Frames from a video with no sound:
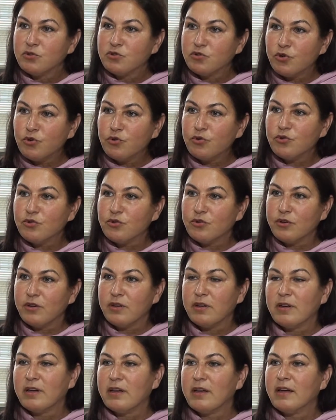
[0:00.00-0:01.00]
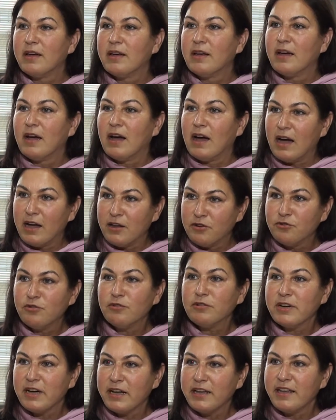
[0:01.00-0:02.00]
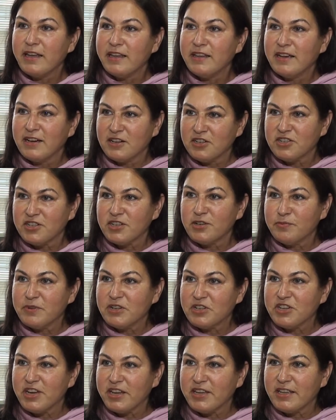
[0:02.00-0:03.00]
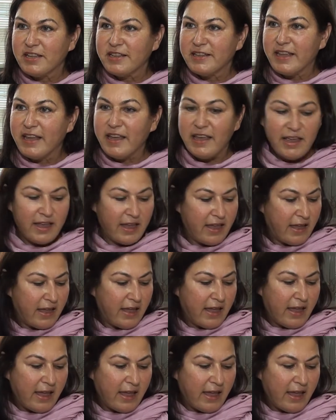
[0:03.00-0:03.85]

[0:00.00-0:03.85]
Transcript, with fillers: Çünkü Aygül Kaya'ya yakışır bir şekilde hı hı.